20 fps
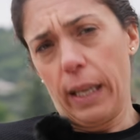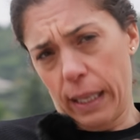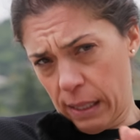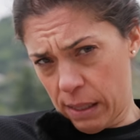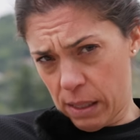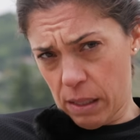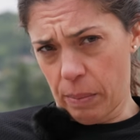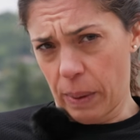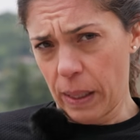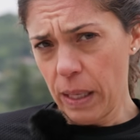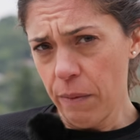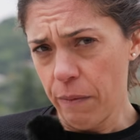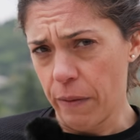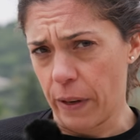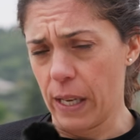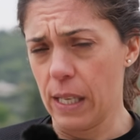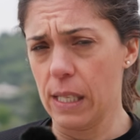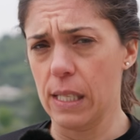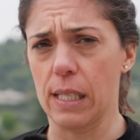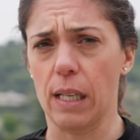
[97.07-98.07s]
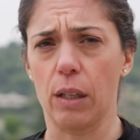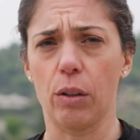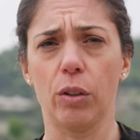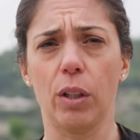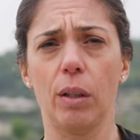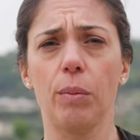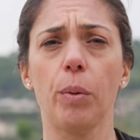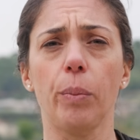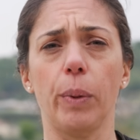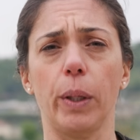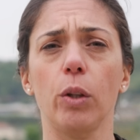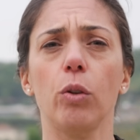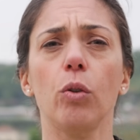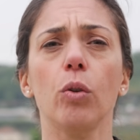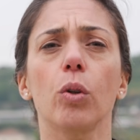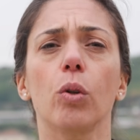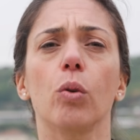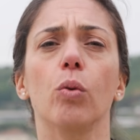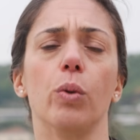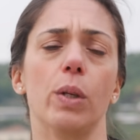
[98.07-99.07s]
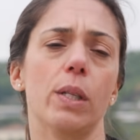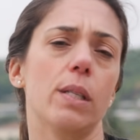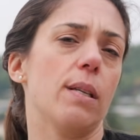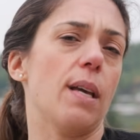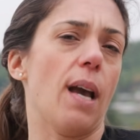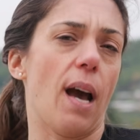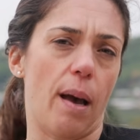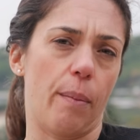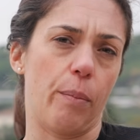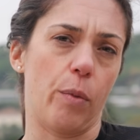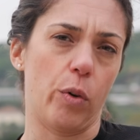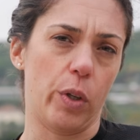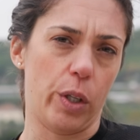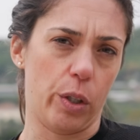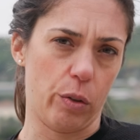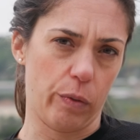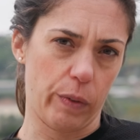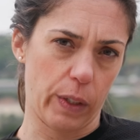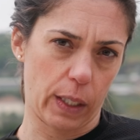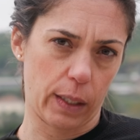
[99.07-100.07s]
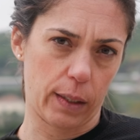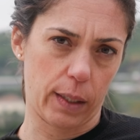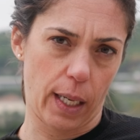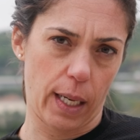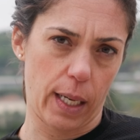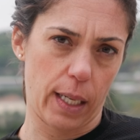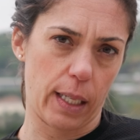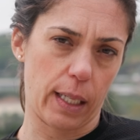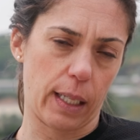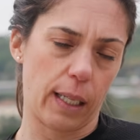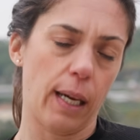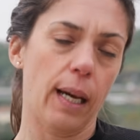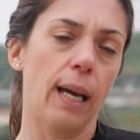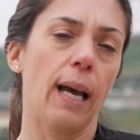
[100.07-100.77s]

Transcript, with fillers: e che si manifestano nel momento in cui siamo in overtraining.